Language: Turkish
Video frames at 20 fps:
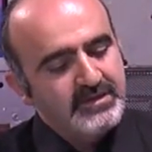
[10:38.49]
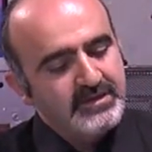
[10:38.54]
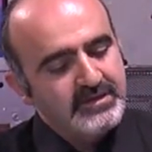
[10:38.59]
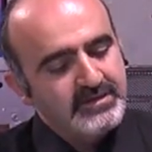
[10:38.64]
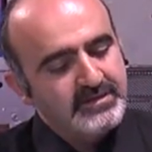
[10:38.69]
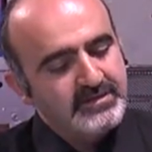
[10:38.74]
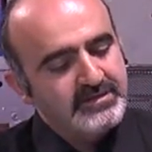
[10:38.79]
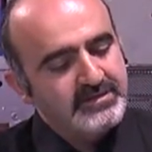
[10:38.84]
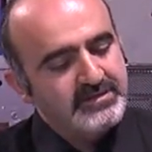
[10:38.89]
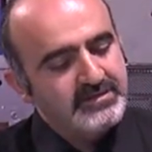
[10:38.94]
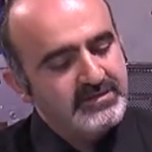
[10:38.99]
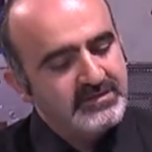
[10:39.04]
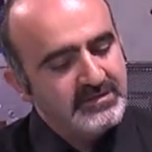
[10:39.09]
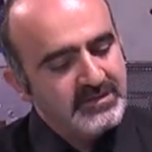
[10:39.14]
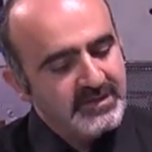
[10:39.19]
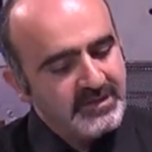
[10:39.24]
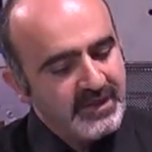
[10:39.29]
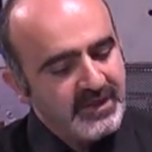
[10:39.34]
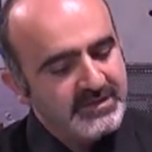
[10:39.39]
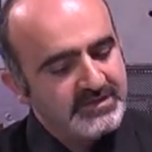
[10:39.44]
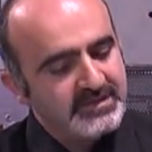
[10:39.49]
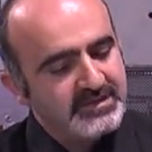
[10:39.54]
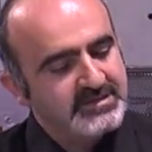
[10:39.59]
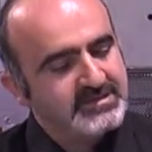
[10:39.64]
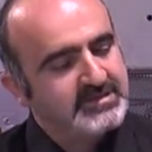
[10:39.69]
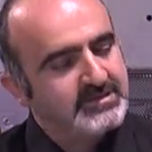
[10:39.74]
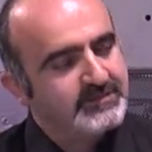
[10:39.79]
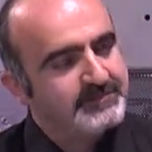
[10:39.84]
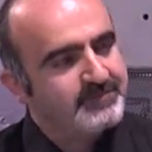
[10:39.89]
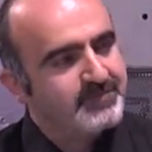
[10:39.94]
Ee,
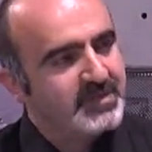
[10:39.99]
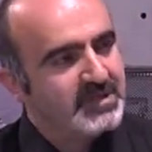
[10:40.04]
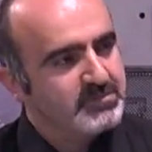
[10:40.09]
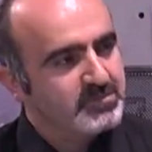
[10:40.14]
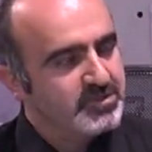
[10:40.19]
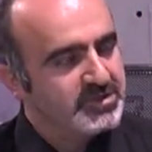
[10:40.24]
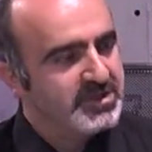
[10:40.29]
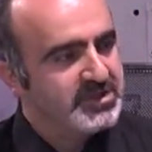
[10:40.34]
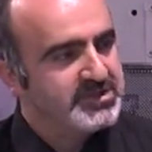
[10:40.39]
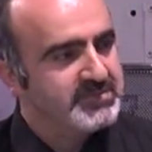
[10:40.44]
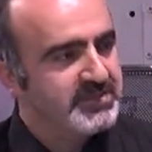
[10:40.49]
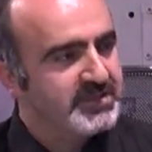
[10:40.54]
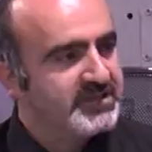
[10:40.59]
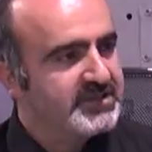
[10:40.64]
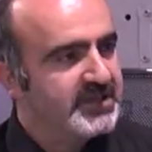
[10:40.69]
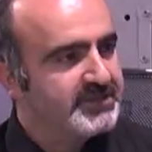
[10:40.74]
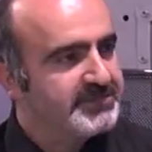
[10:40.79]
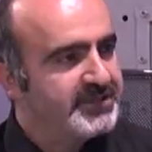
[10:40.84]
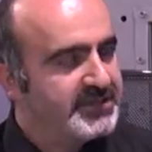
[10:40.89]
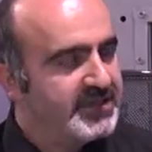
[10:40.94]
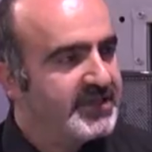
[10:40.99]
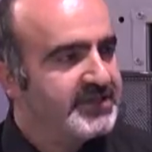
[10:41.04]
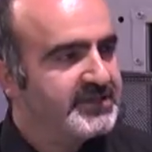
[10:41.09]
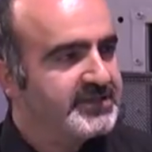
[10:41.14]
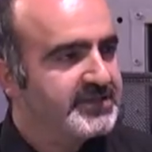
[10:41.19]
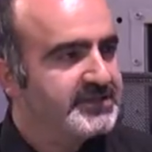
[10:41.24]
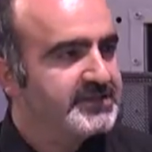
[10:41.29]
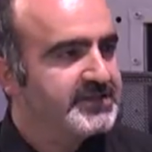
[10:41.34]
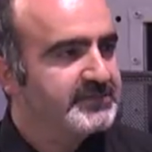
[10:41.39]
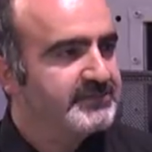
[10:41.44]
herkes, bu çalışmaları yapan
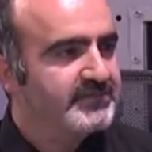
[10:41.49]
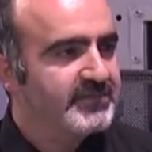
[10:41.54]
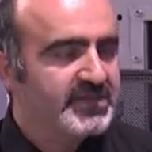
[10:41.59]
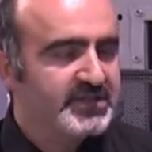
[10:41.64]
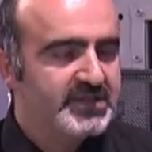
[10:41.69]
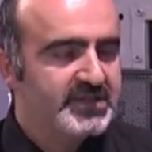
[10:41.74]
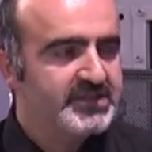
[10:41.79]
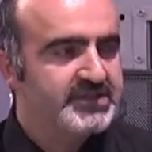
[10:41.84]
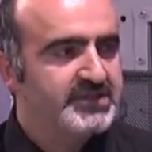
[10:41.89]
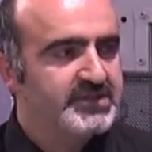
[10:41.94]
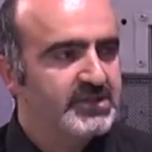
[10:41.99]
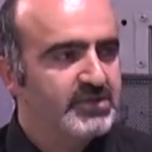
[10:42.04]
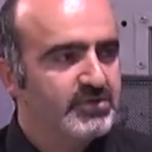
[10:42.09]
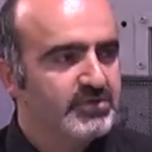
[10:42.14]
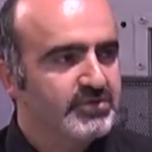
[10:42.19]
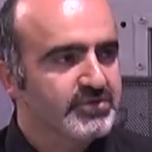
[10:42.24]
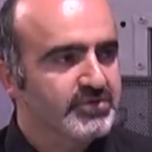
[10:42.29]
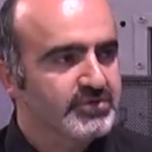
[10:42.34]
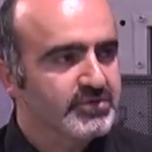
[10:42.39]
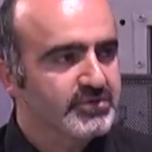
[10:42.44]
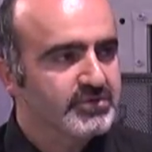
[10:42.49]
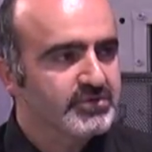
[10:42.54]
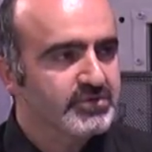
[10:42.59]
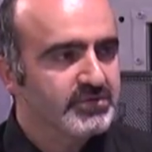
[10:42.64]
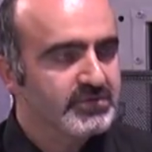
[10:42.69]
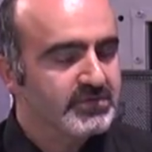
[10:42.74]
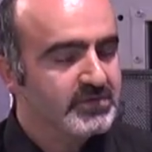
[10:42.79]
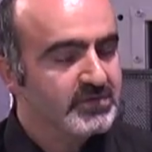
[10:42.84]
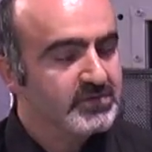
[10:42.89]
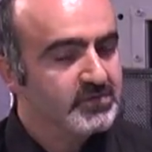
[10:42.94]
herkesin yaşı ne olursa
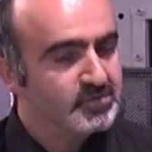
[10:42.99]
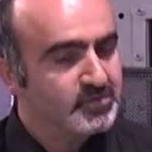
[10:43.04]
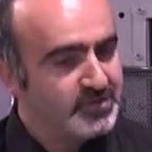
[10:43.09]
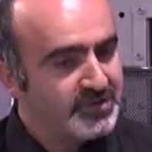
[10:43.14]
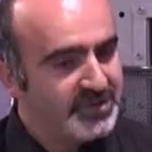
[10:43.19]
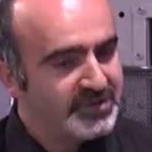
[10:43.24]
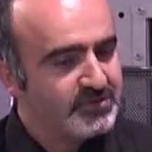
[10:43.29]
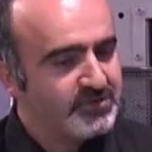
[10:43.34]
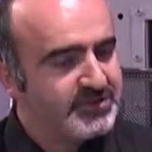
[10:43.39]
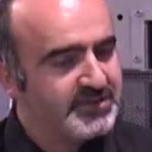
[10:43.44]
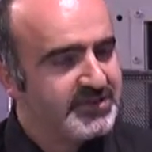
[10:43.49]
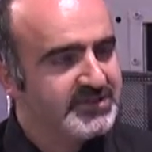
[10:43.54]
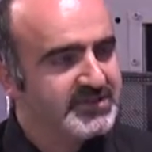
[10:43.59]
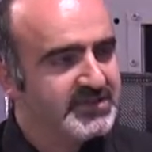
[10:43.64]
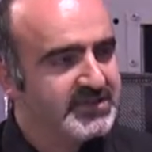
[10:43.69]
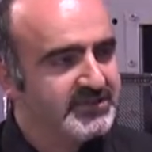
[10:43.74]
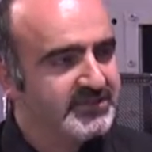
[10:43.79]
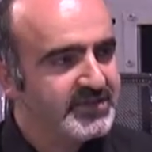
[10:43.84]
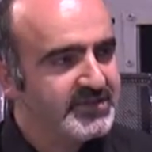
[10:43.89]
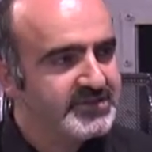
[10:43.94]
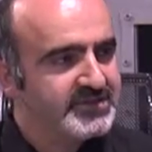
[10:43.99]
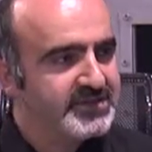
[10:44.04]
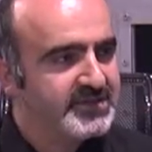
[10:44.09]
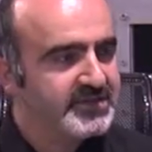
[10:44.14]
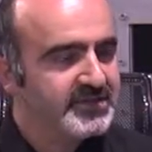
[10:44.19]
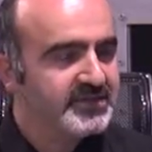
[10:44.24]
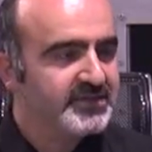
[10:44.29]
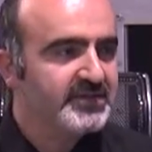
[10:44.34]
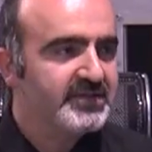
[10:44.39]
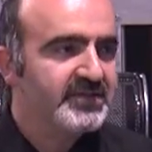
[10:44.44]
olsun, dünyada örnekleri
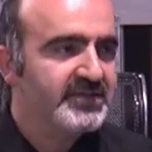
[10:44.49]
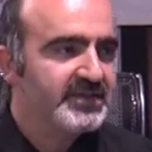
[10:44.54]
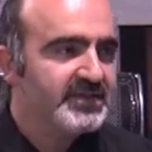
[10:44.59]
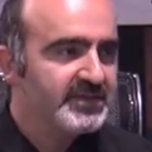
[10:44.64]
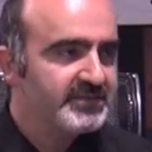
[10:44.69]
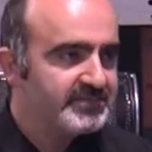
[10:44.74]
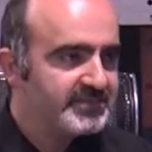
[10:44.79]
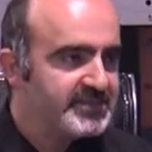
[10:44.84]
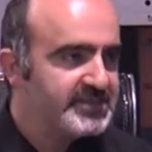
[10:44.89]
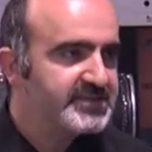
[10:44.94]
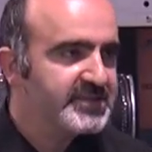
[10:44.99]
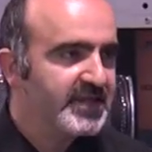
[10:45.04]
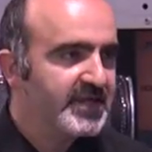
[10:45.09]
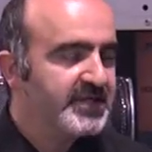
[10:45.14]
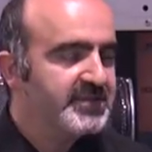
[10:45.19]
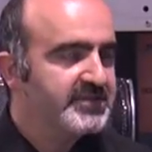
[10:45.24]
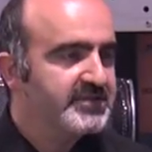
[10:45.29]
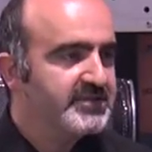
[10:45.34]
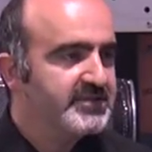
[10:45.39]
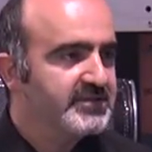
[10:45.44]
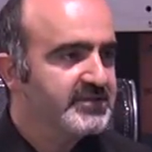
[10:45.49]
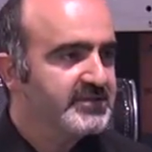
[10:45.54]
varsa e, biz de aynı e,